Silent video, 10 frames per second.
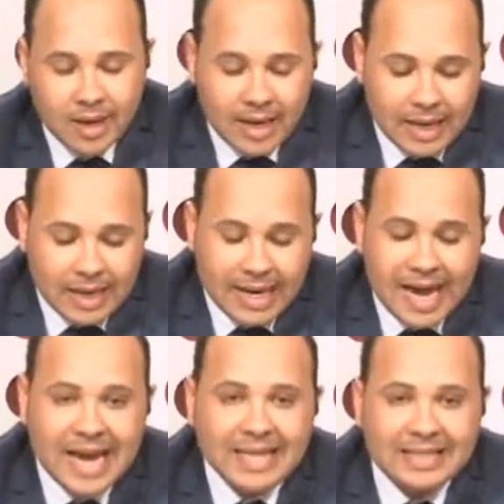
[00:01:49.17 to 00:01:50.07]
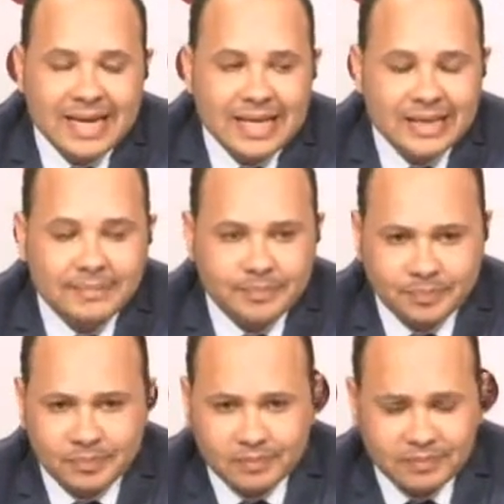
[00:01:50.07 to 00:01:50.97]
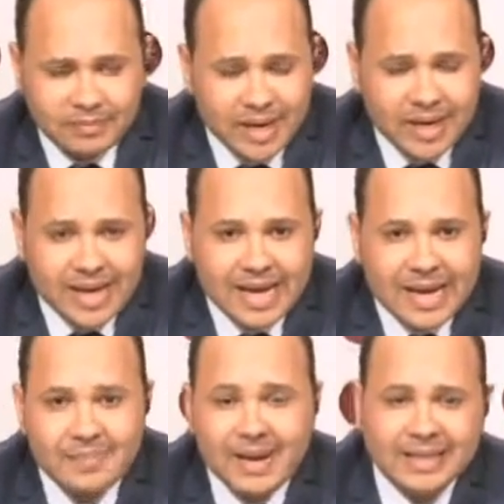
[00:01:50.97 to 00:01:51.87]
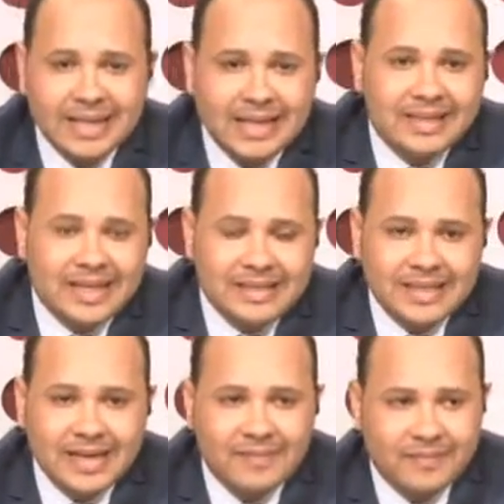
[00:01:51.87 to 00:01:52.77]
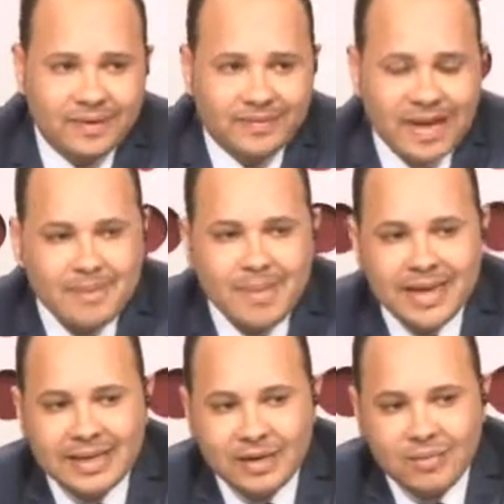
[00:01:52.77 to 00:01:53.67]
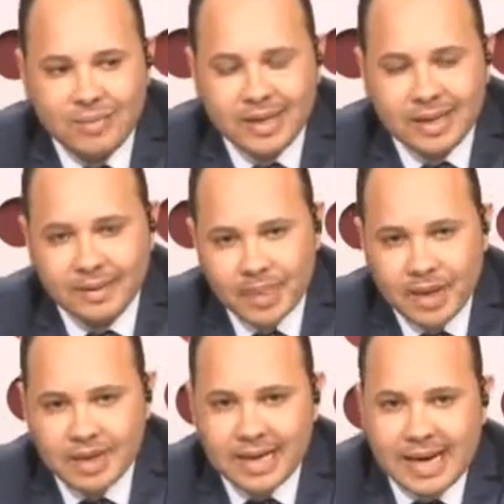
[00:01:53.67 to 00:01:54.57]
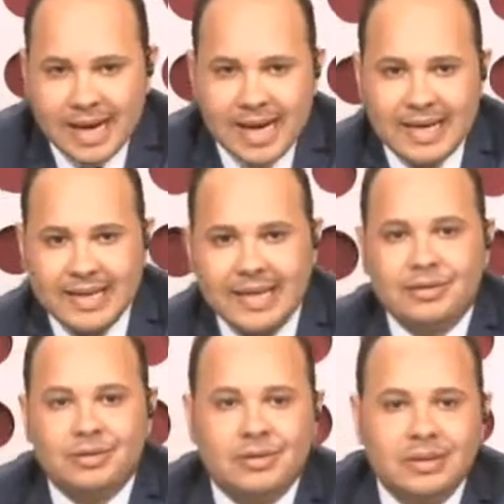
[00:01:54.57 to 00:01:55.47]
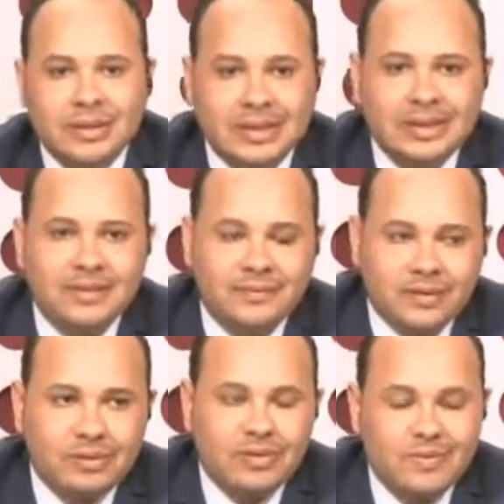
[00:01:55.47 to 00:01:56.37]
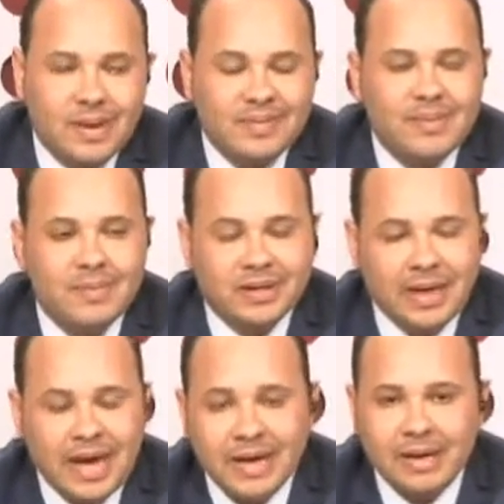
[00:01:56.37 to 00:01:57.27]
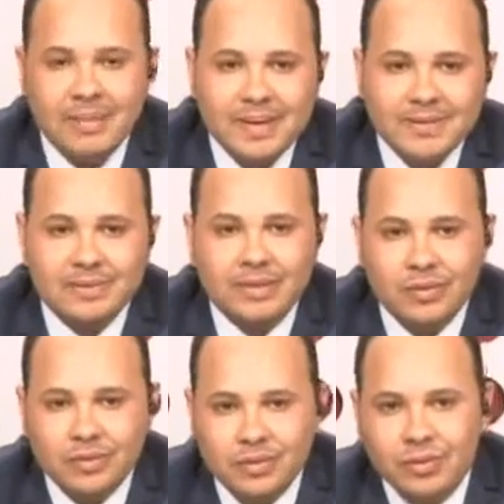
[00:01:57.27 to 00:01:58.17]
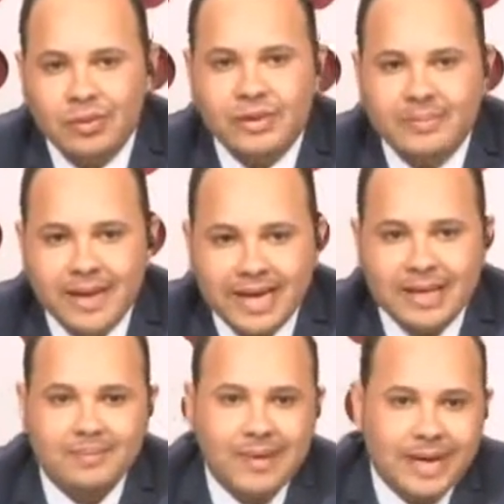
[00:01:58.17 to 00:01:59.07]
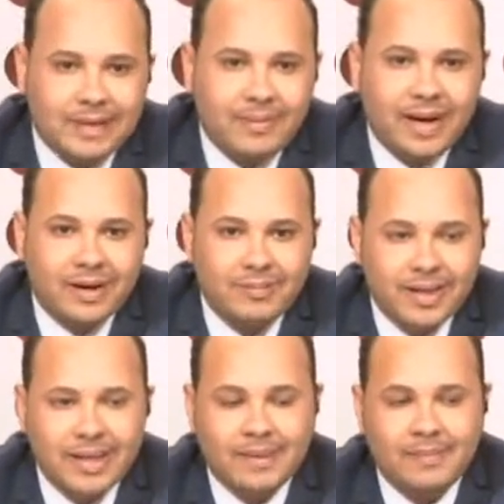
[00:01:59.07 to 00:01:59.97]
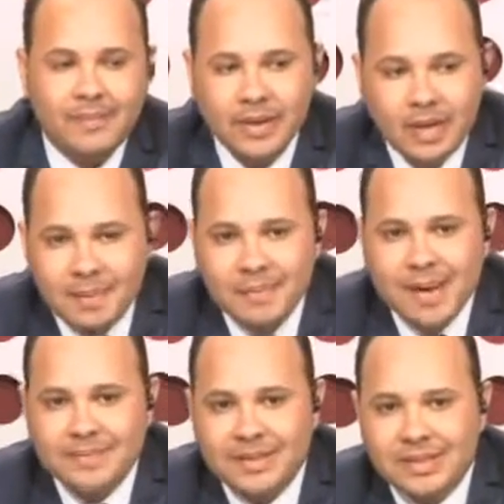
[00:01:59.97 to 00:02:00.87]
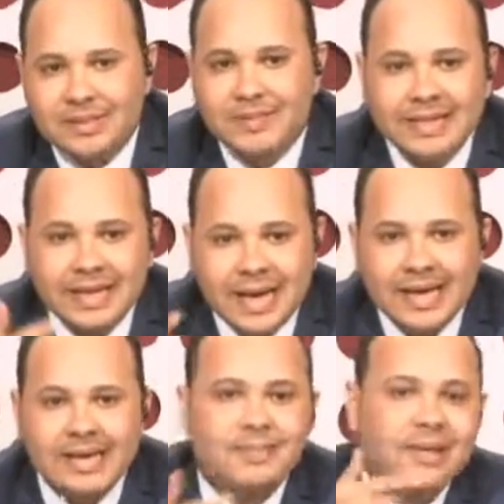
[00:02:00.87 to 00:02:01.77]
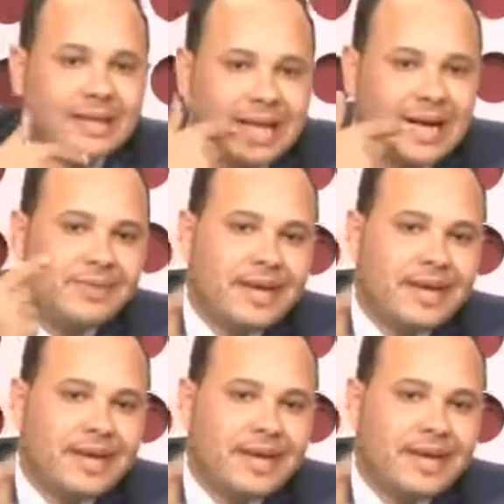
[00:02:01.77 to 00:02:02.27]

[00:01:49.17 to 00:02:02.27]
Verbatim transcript: الحالة الثانيه ان انا بحتاج التغذية في اعمالي اليومية يعني انا ليا نشاطات كتير في اليوم ما بين بتحرك بمشي بروح شغلي باجي بركب عربيه بمشي بتكلم الكلام ده